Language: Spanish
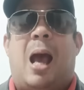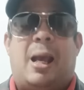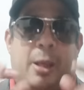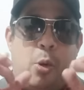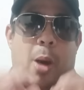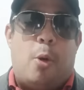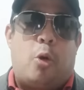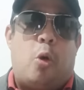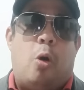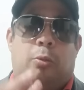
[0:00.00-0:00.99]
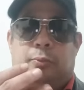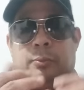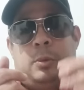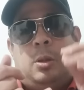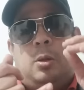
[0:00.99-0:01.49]
Aquí jugamos con
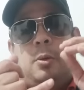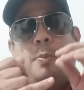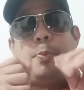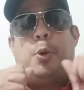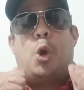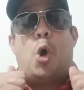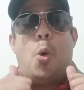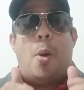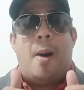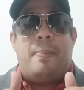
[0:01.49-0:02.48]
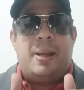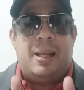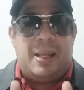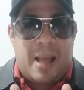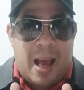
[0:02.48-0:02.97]

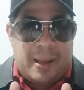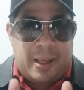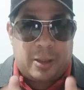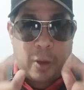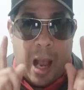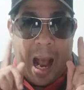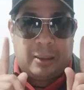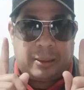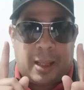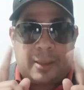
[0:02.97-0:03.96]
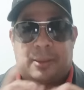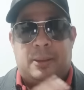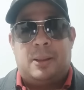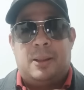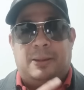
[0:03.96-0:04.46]
probabilidades
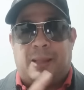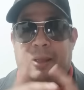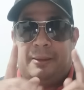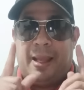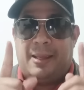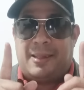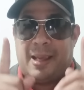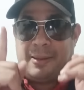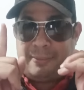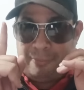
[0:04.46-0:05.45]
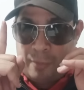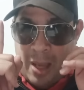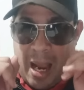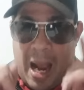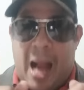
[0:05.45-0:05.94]
altas, tendencias
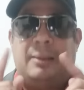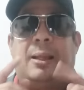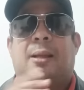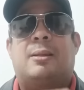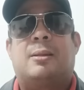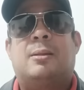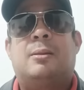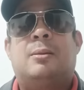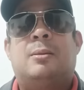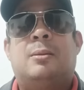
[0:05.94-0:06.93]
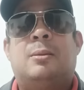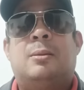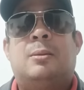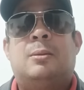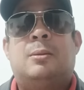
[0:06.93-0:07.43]
altas.
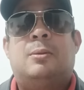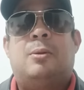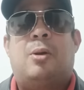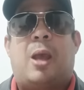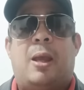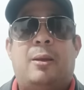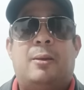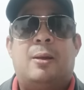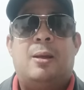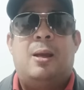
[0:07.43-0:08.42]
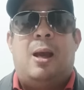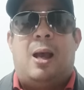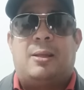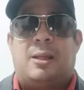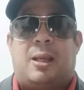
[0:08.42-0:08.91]
¿Ok?
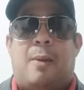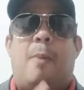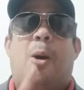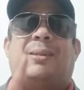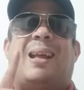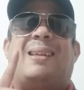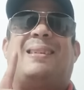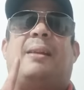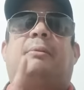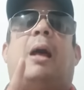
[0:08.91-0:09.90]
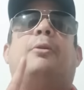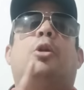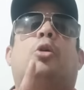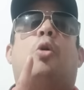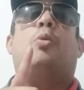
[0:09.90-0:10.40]
Así que vamos a estar
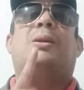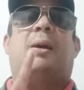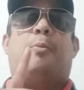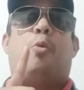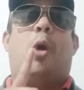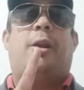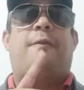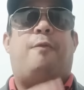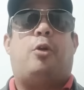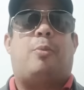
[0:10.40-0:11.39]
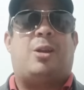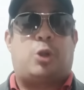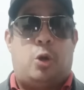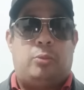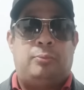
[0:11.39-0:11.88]
acertando con esa buena
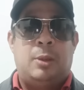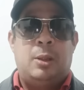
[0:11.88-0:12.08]
información.